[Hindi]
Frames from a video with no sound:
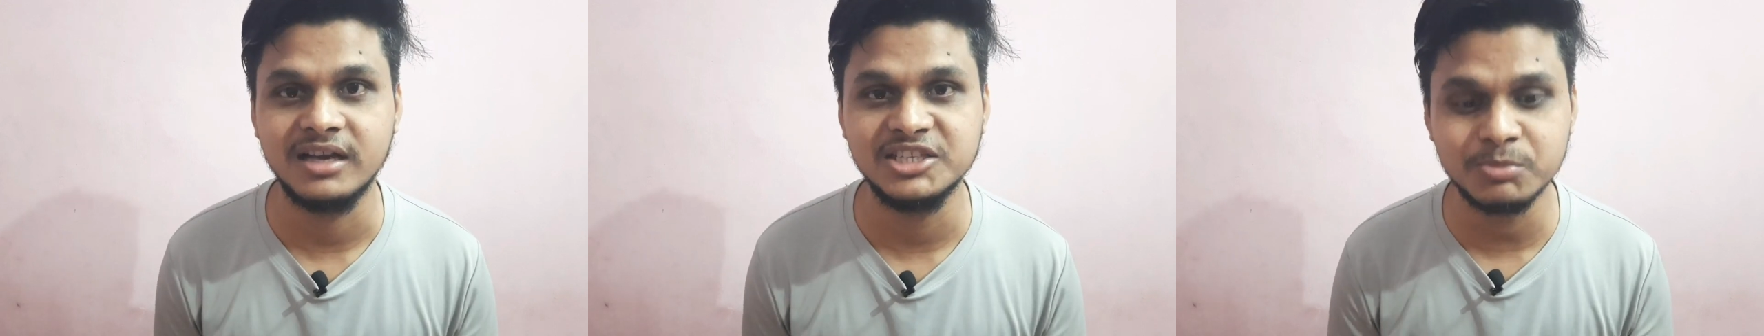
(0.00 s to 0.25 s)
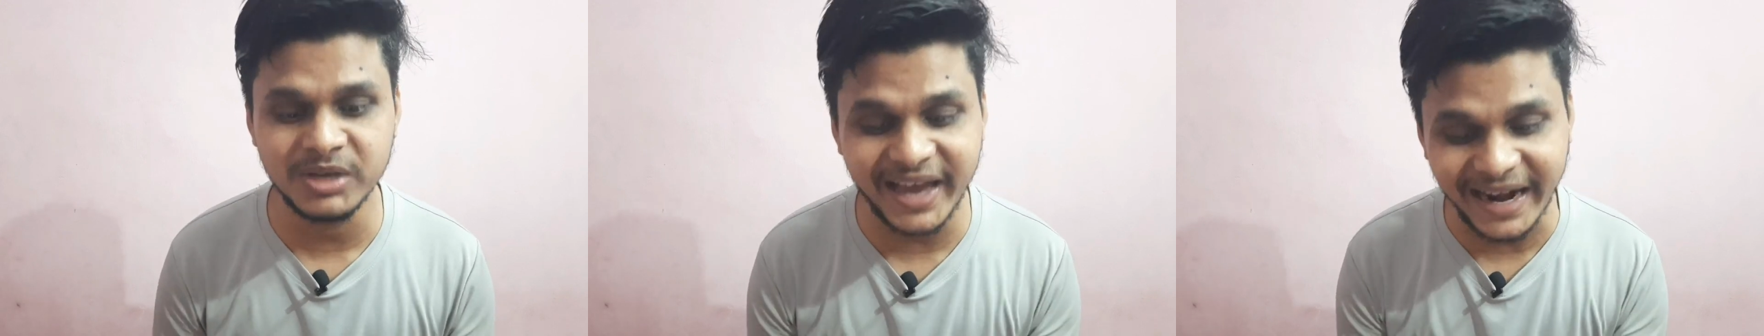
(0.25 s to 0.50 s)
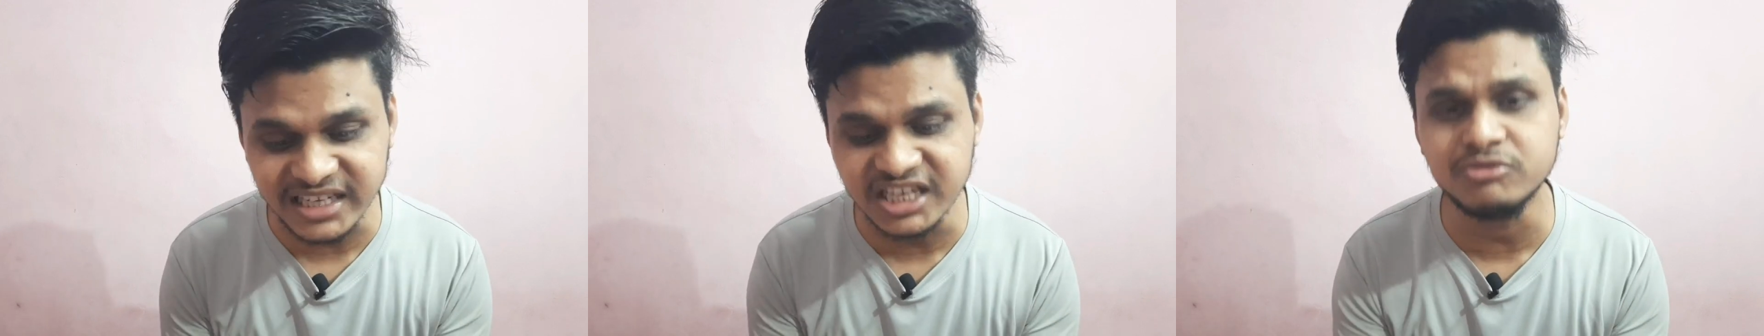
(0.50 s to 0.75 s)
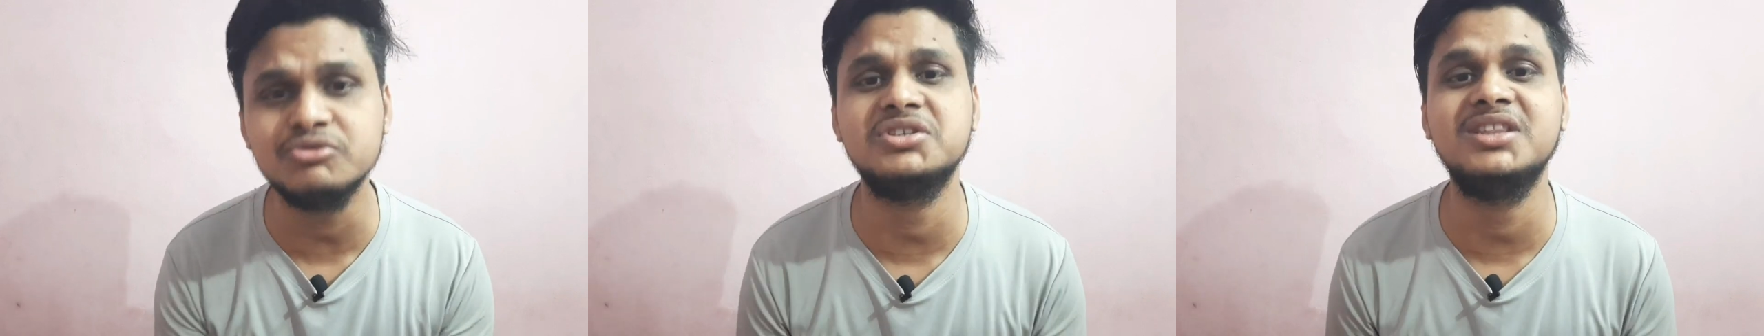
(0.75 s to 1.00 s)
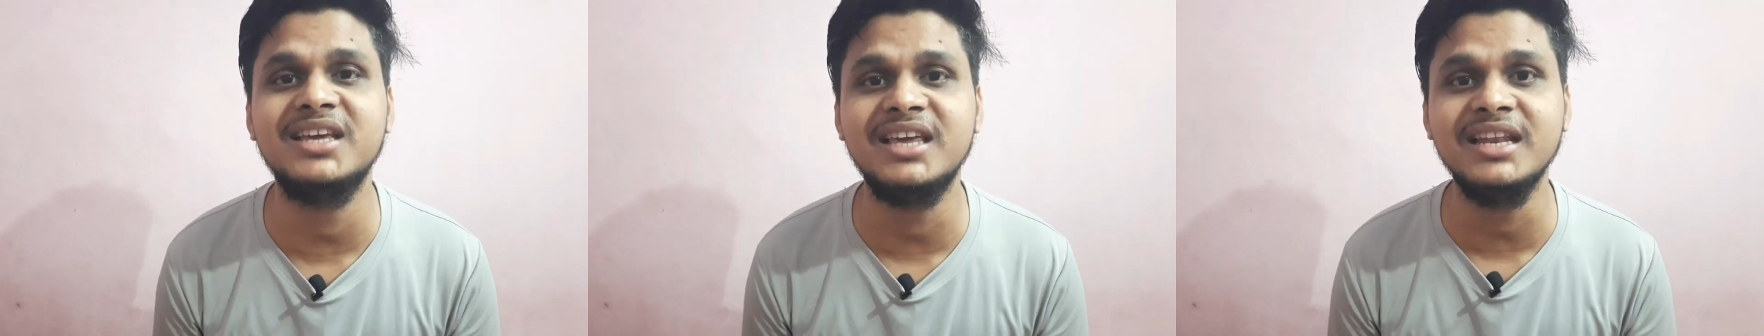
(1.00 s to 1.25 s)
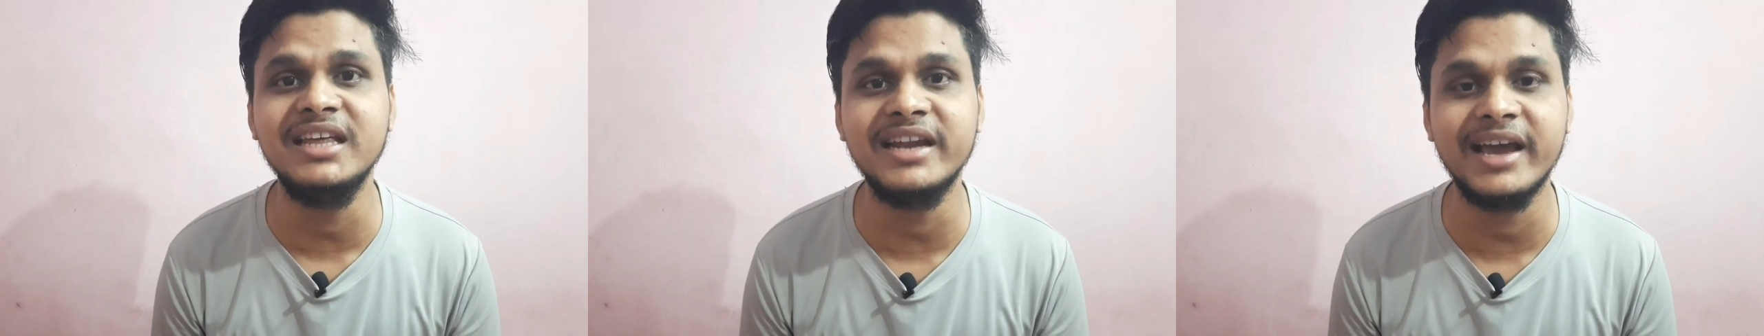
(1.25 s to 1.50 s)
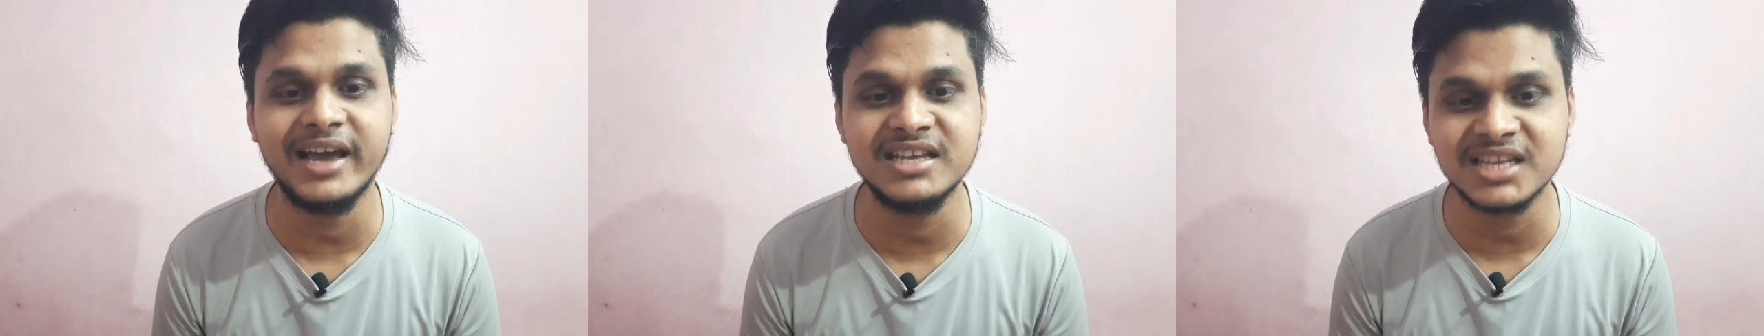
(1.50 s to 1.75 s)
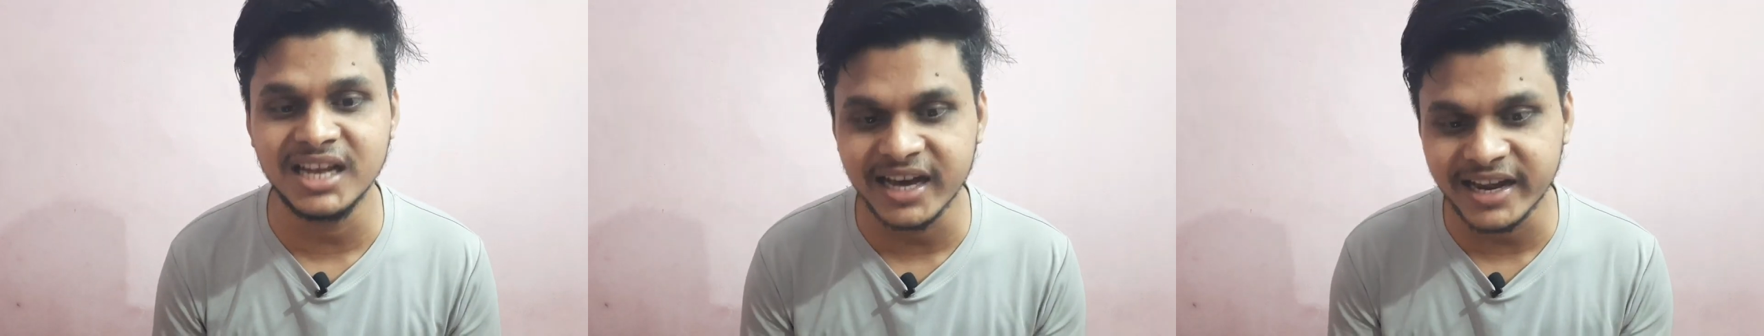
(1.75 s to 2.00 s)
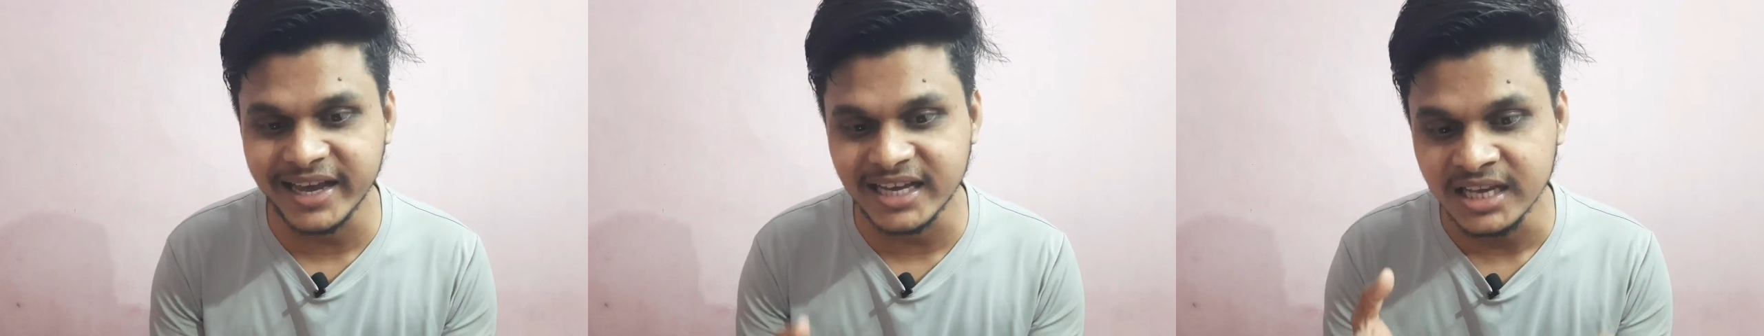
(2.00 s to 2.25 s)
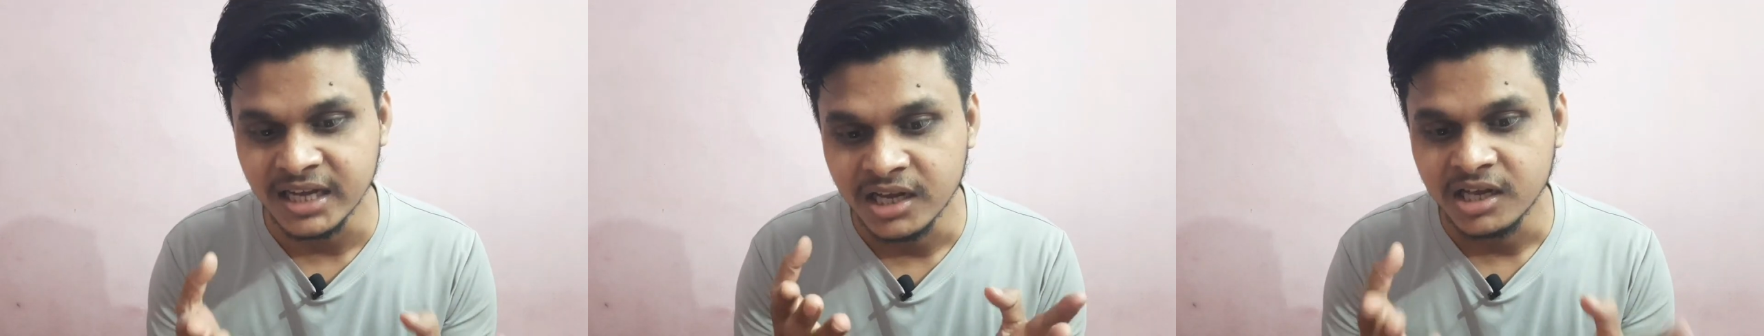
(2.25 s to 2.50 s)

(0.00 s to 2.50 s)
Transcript: इसमें एक्टिंग कुछ दिख ही नहीं रहा है ऐसे लग रहा है कि